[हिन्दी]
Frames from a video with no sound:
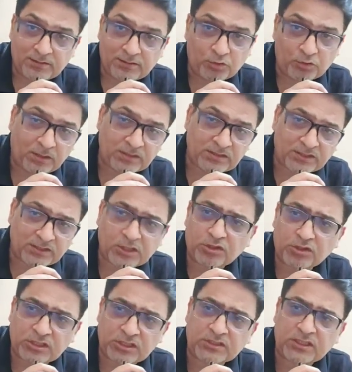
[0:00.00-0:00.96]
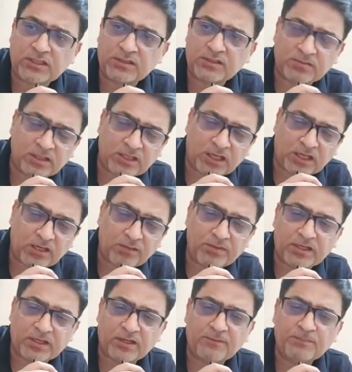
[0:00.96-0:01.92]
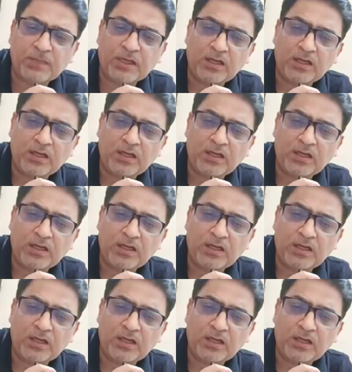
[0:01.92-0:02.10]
जो बात सच है तो सच है इसमें डराना भी क्या